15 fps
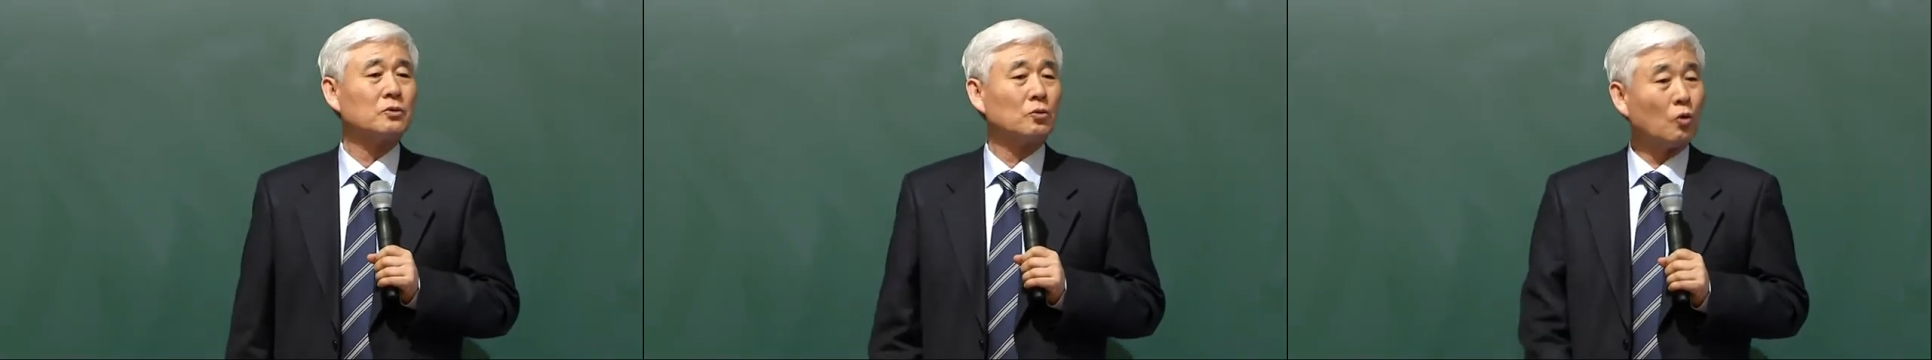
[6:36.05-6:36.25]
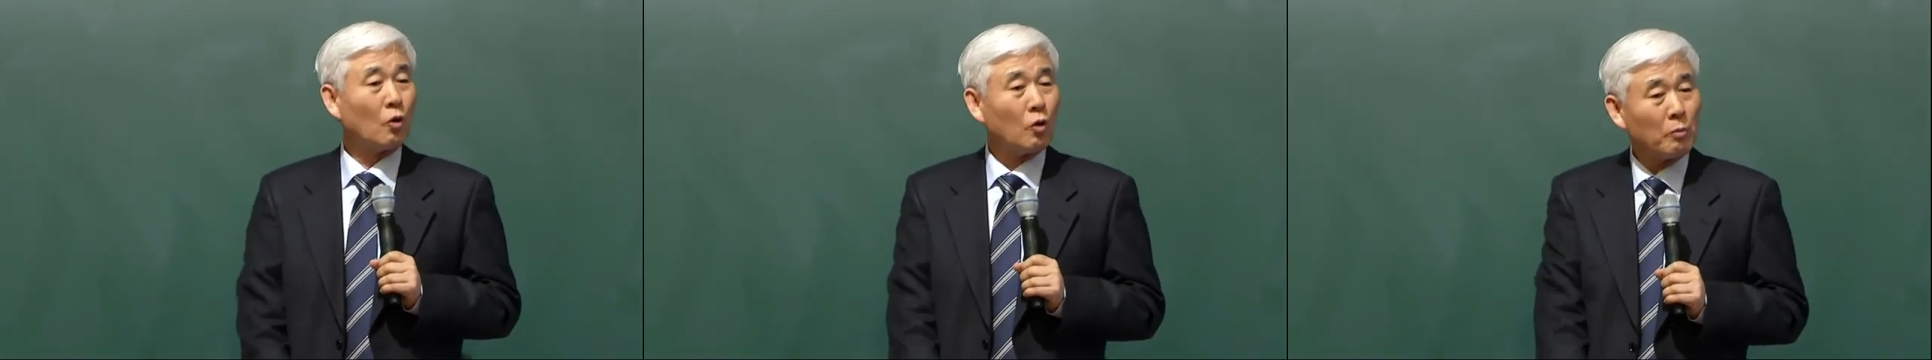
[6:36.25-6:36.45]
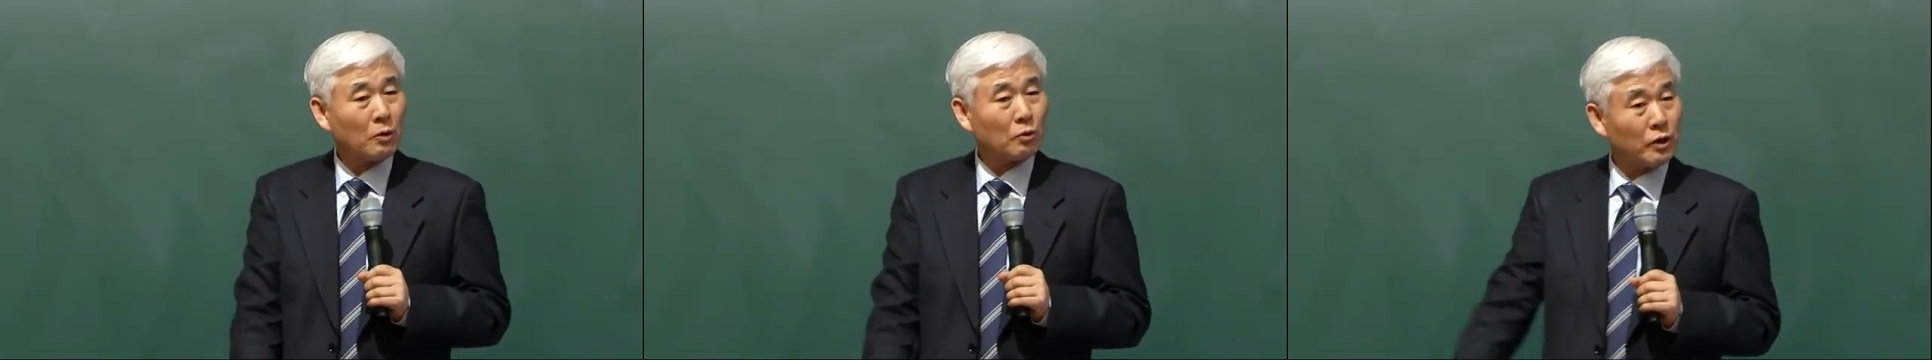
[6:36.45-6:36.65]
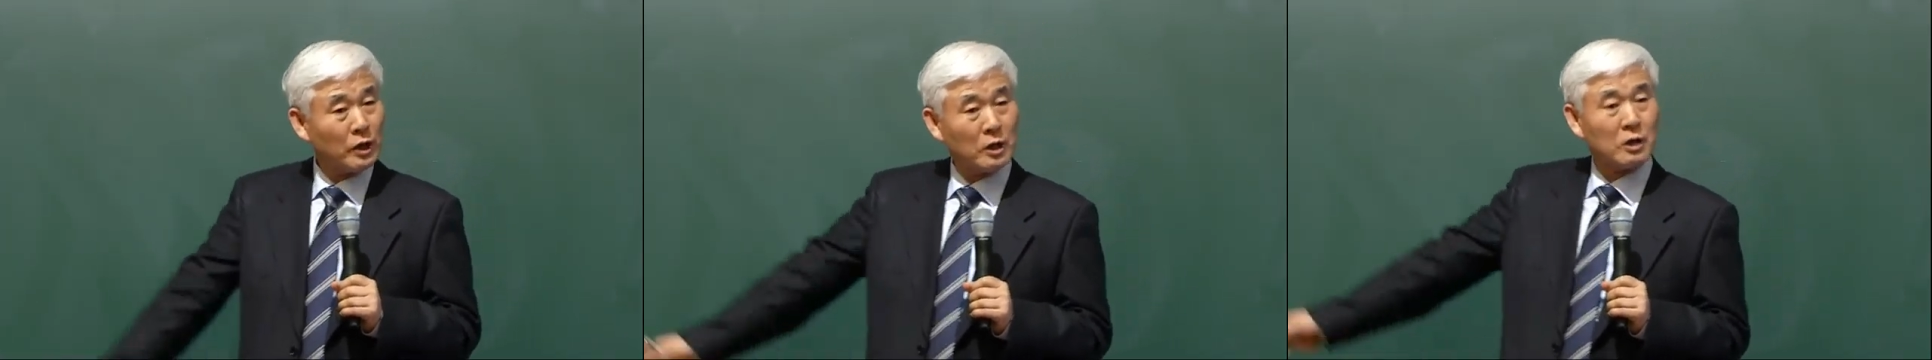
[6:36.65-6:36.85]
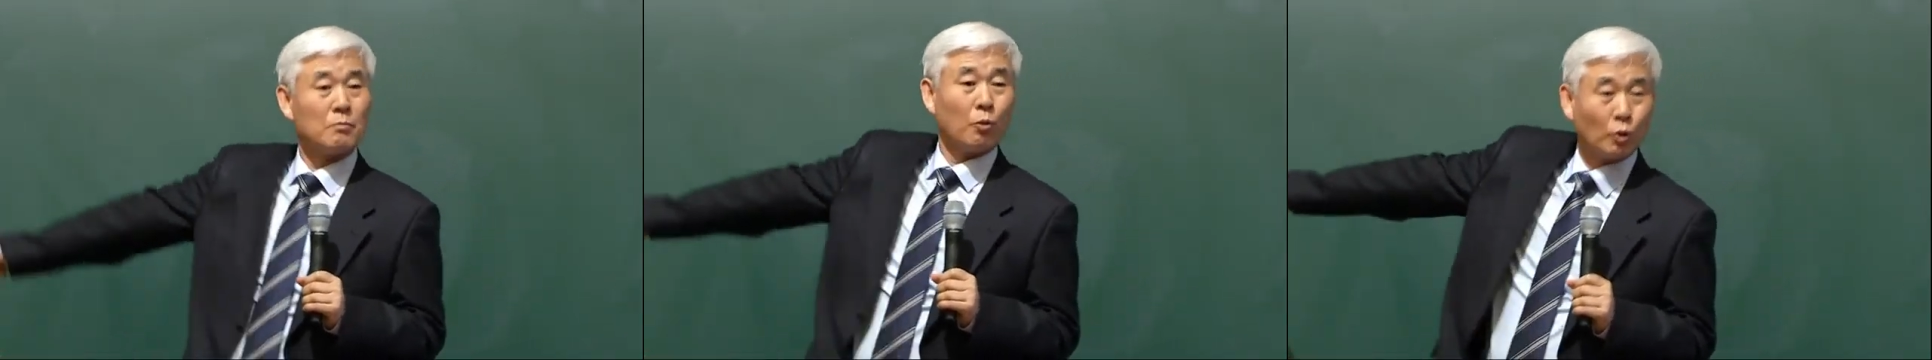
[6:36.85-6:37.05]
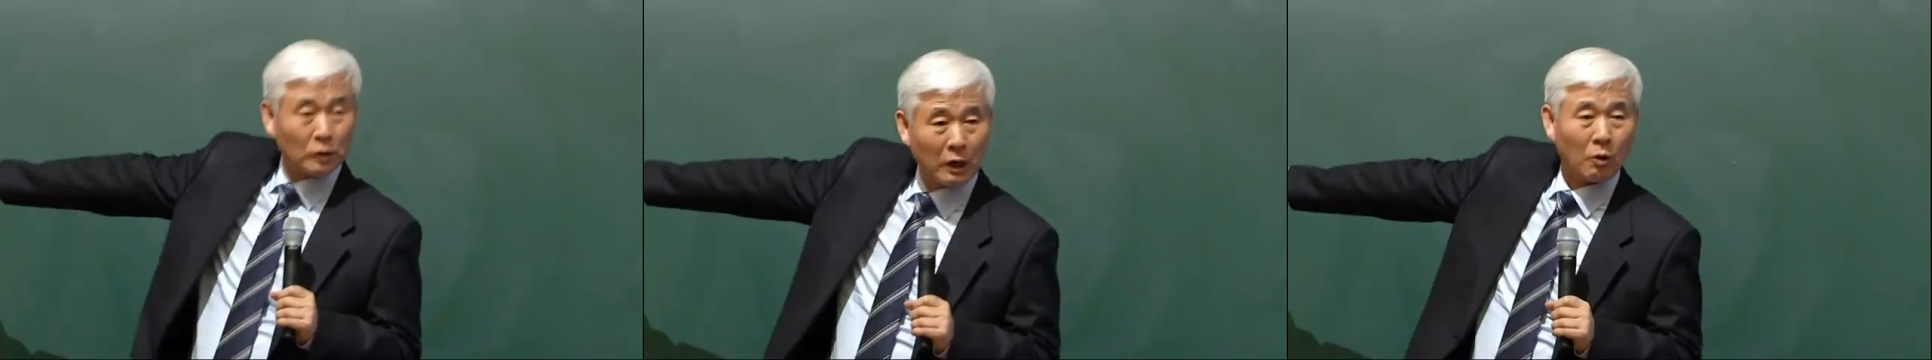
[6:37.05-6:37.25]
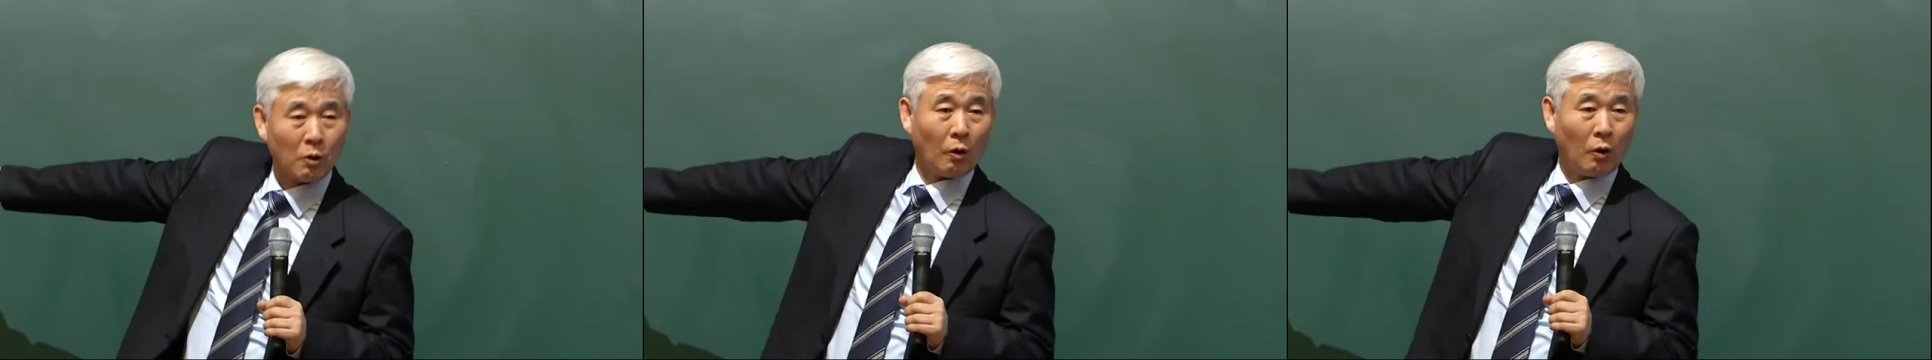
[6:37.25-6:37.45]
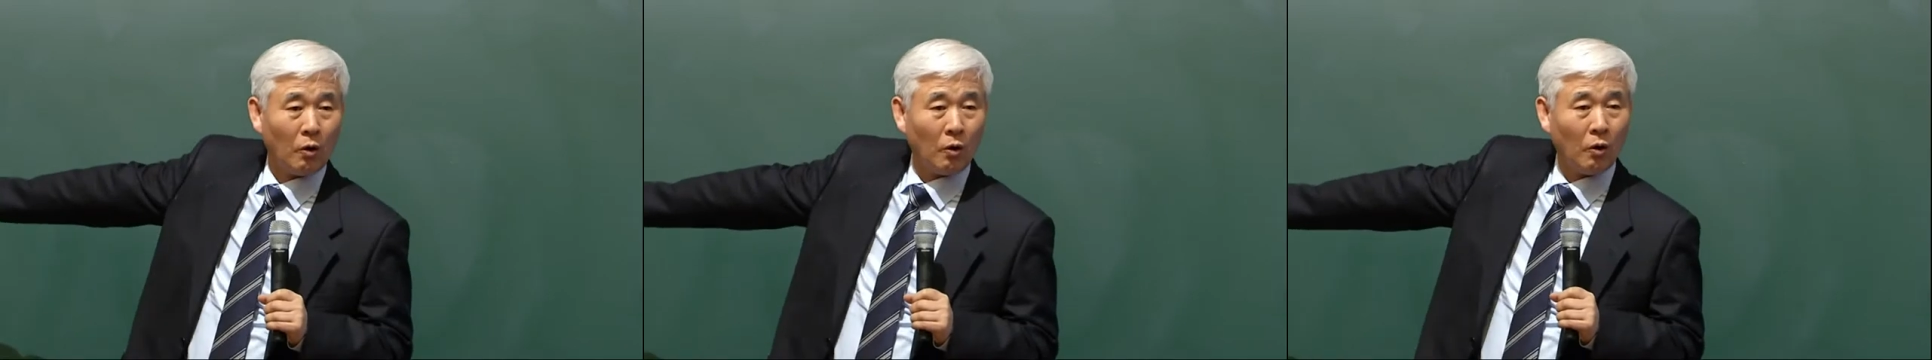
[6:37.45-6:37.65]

동방으로 여행을 못 하고.